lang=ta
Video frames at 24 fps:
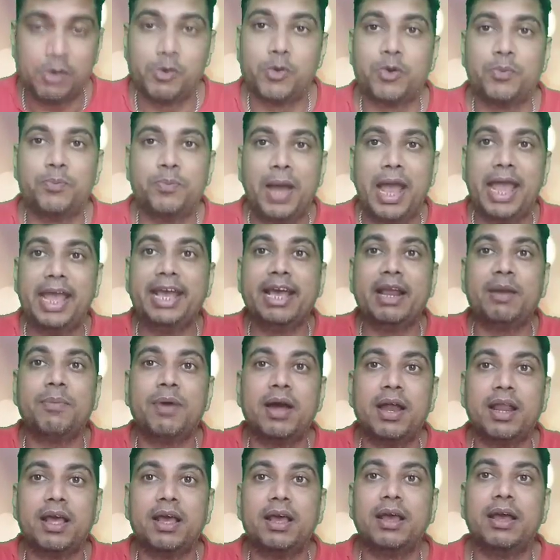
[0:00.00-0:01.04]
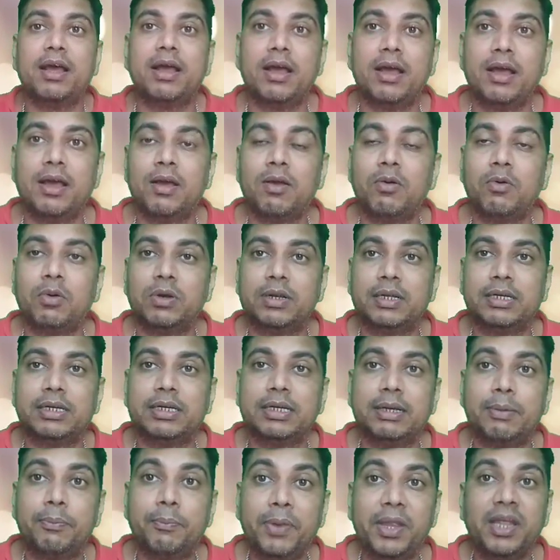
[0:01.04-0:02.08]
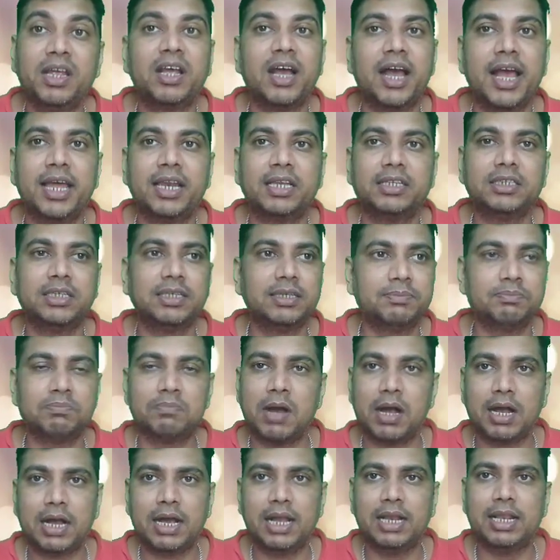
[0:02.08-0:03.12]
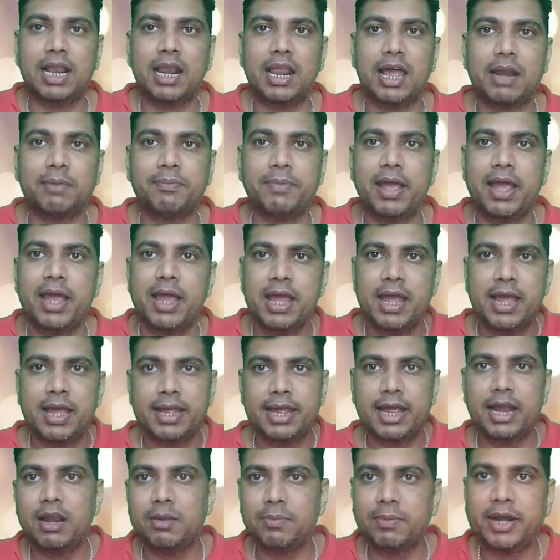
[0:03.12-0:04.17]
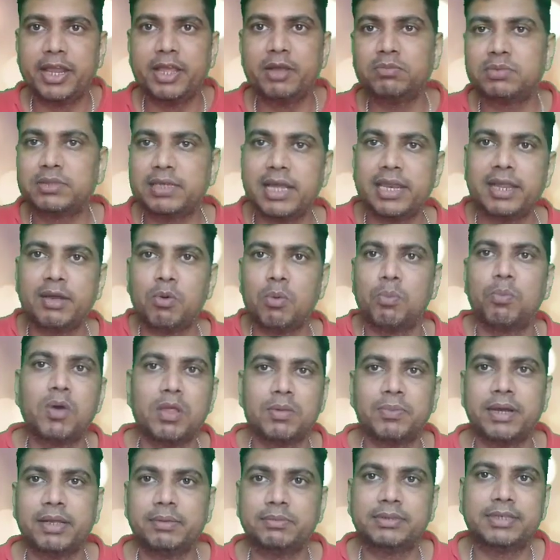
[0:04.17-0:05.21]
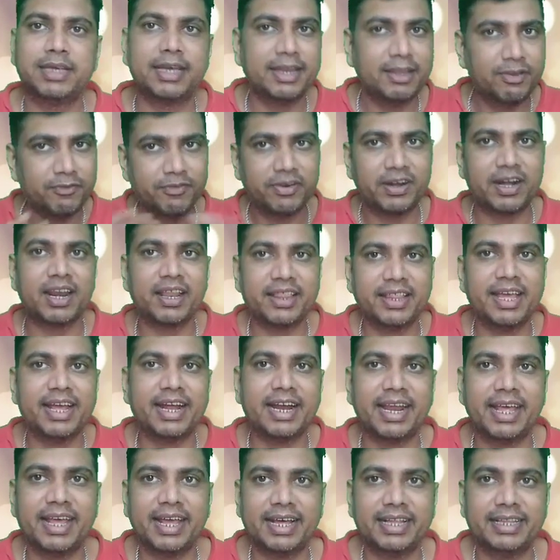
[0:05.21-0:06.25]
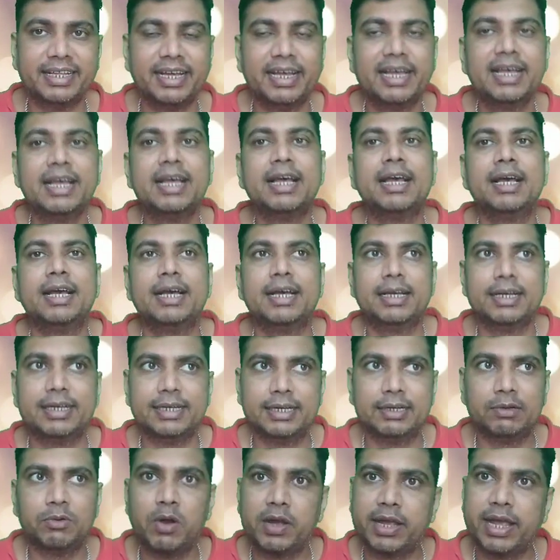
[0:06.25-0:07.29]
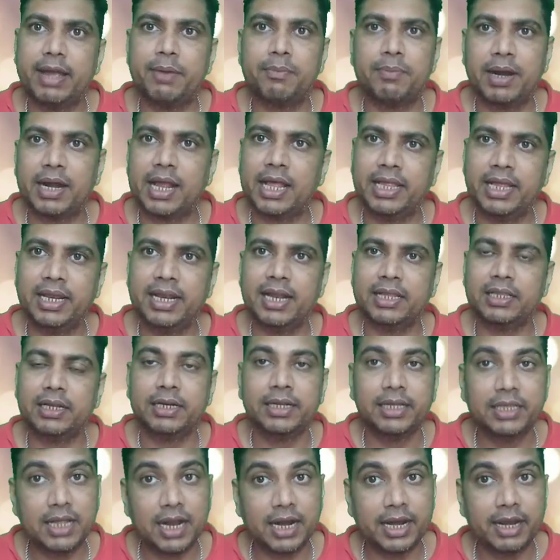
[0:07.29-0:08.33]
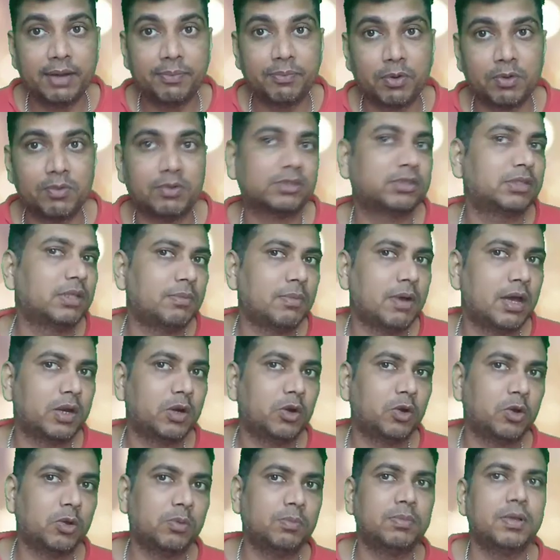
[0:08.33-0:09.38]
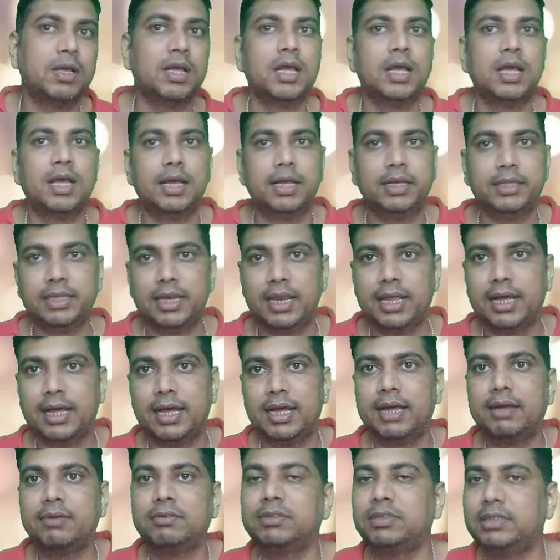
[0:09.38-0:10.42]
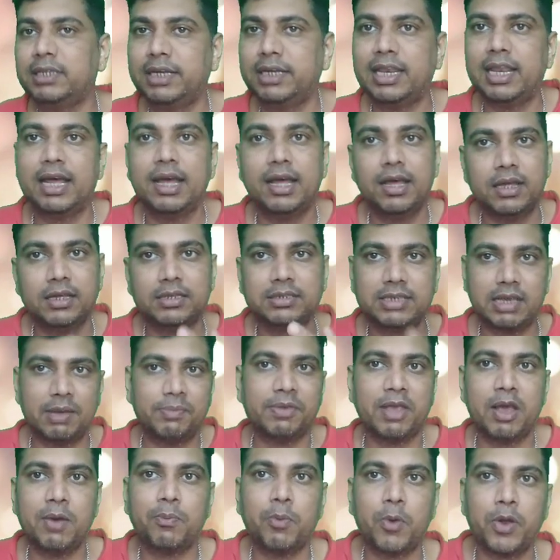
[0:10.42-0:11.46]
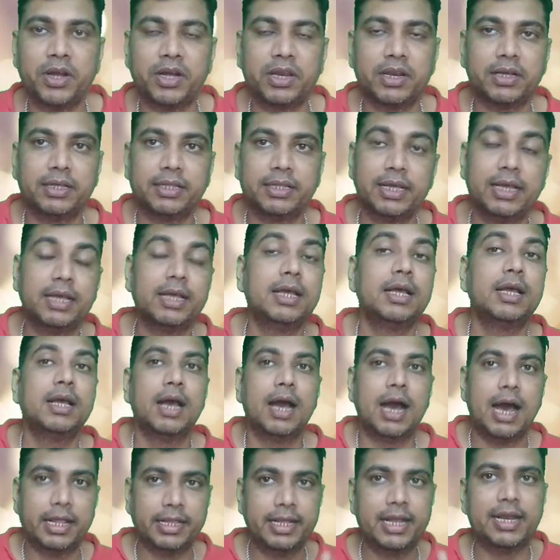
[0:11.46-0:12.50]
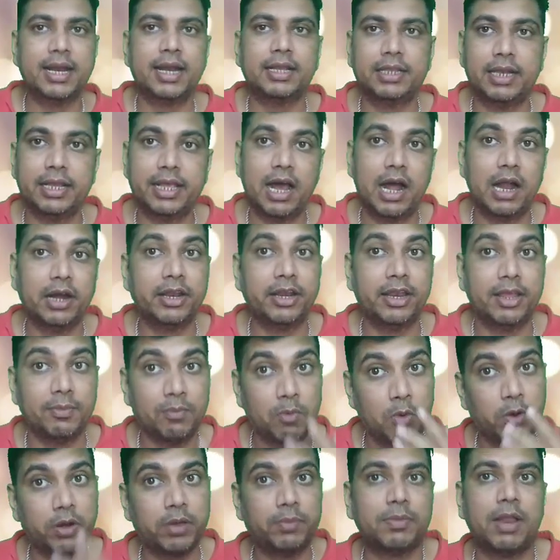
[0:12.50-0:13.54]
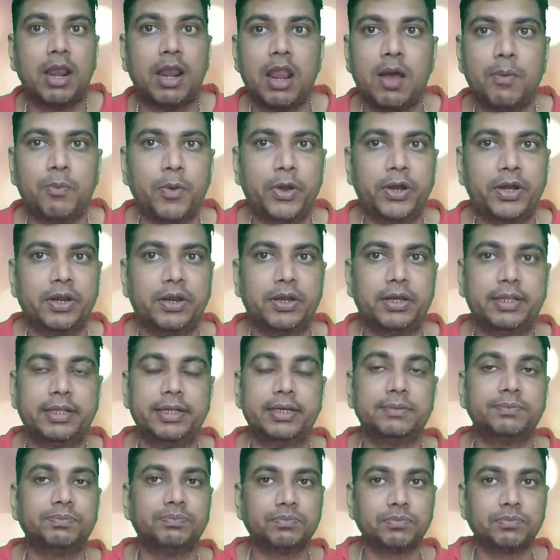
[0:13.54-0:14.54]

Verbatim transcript: ஒரு பயங்கரமான ஒரு பீக் ஆயிடுச்சு மக்கள் எல்லாருமே ஏழு மணியும் சரி ஒன்பது மணியும் சரி விடுறதே கிடையாது ஓகே பட் அதே நேரத்தில் நீதானே பொண்ணு வசந்தமாக இருக்கட்டும் இதில் விஜயில் செம்மையாக போயிட்டுருக்குது அதே நேரத்தில் யாடினி மோனியும் நல்லா போயிட்டுருக்குது